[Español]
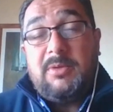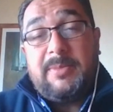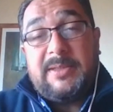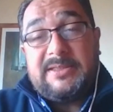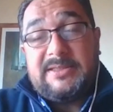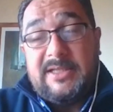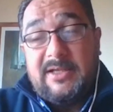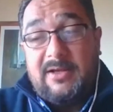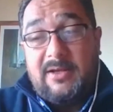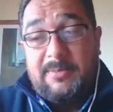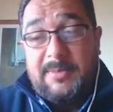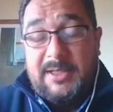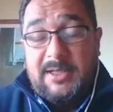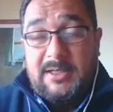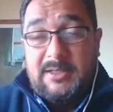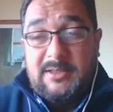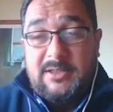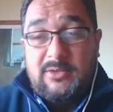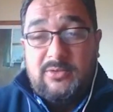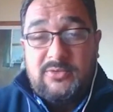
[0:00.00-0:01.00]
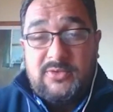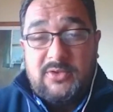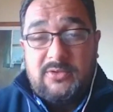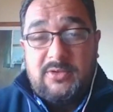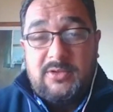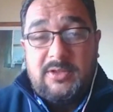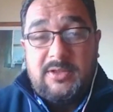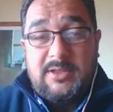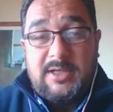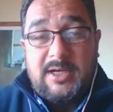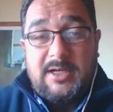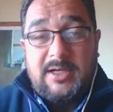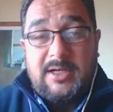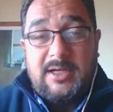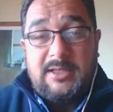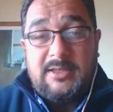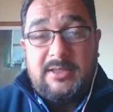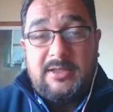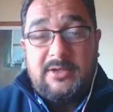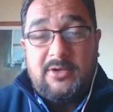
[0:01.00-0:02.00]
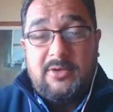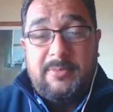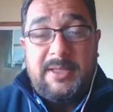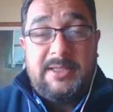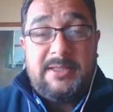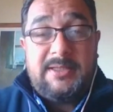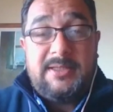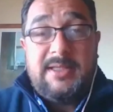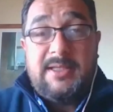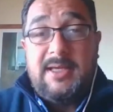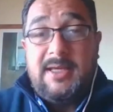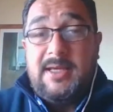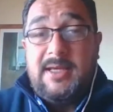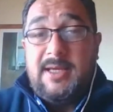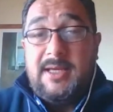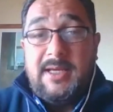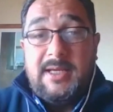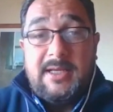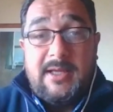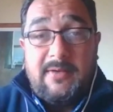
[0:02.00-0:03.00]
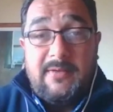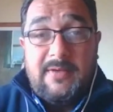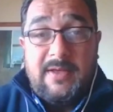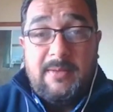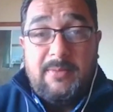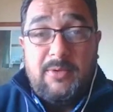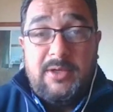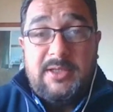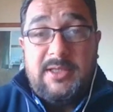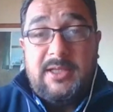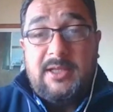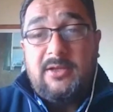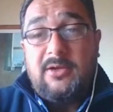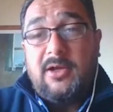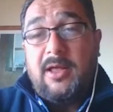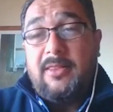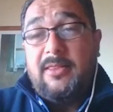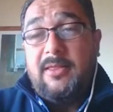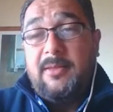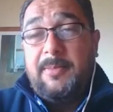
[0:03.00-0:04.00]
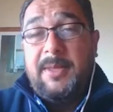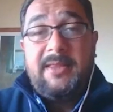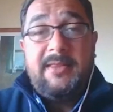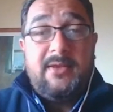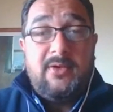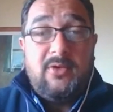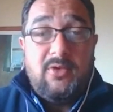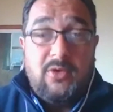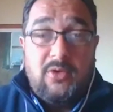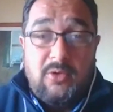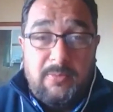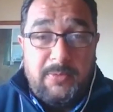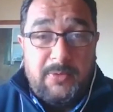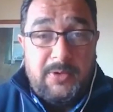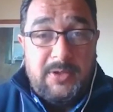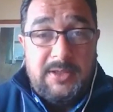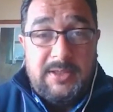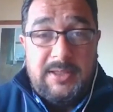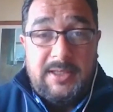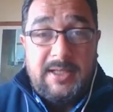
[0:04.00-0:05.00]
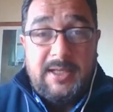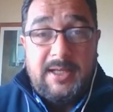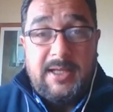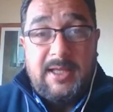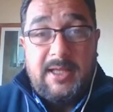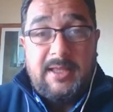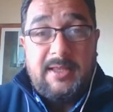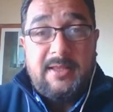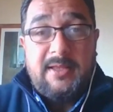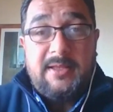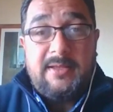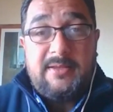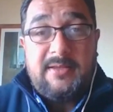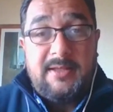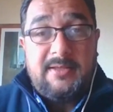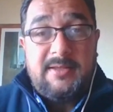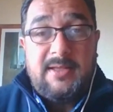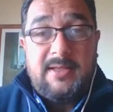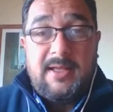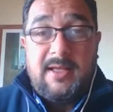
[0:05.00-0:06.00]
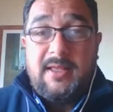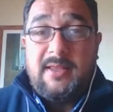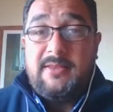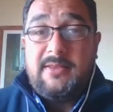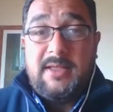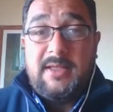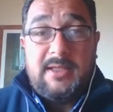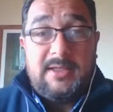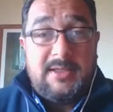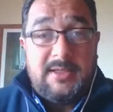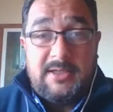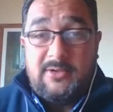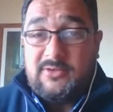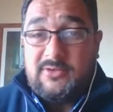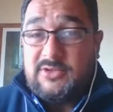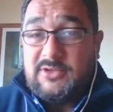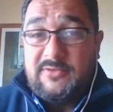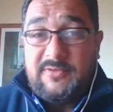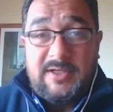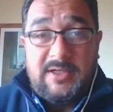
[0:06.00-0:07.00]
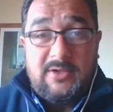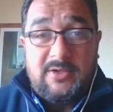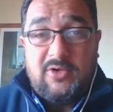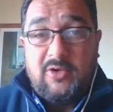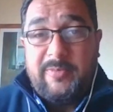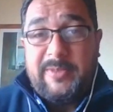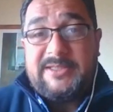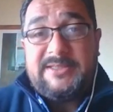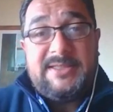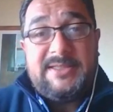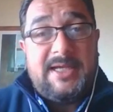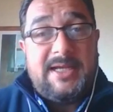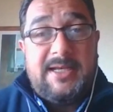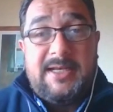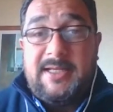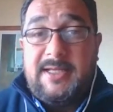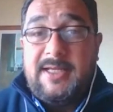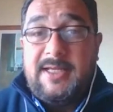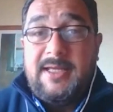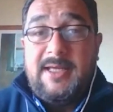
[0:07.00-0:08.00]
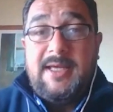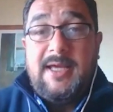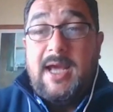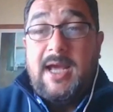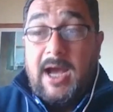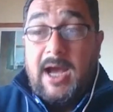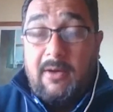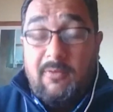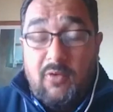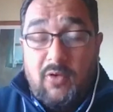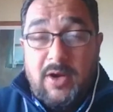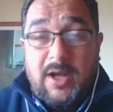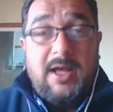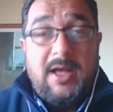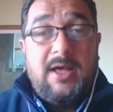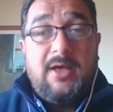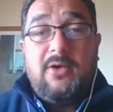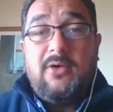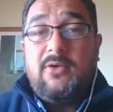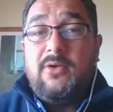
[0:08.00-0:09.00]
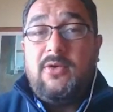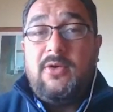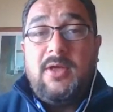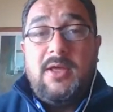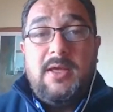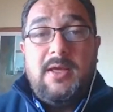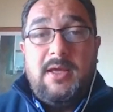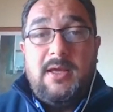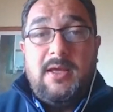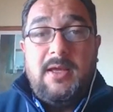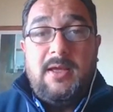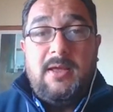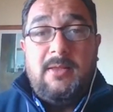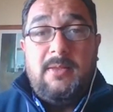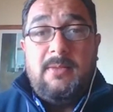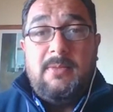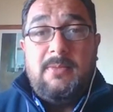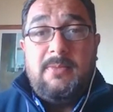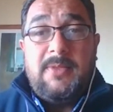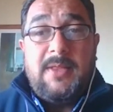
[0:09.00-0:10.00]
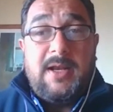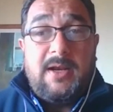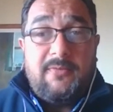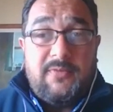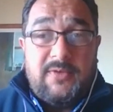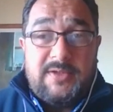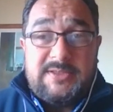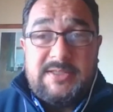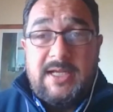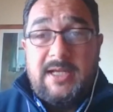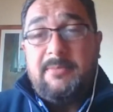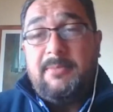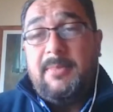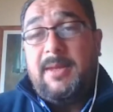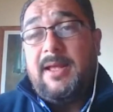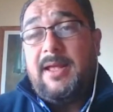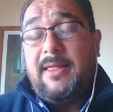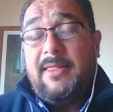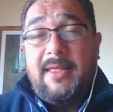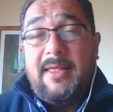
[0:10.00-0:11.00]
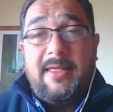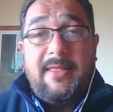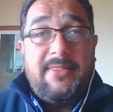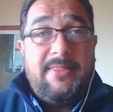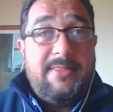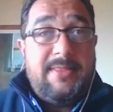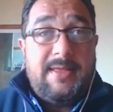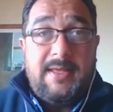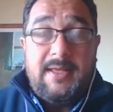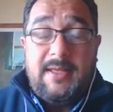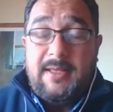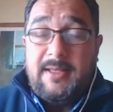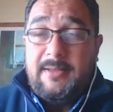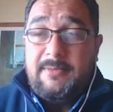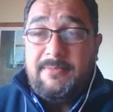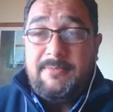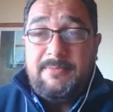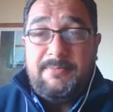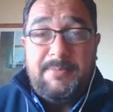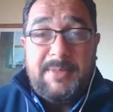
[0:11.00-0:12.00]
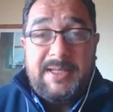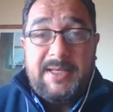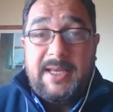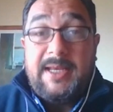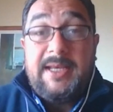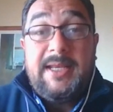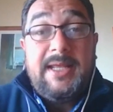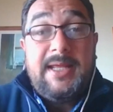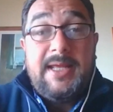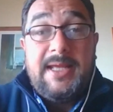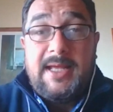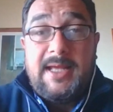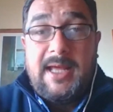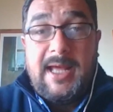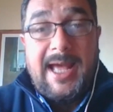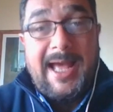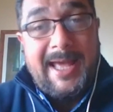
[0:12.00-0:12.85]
Me pasaba a mí en la institución donde trabajaba anteriormente, que había política de médicos, política de dentistas, de ingenieros civiles comerciales, abogados, eh, de las Fuerzas Armadas, de minería.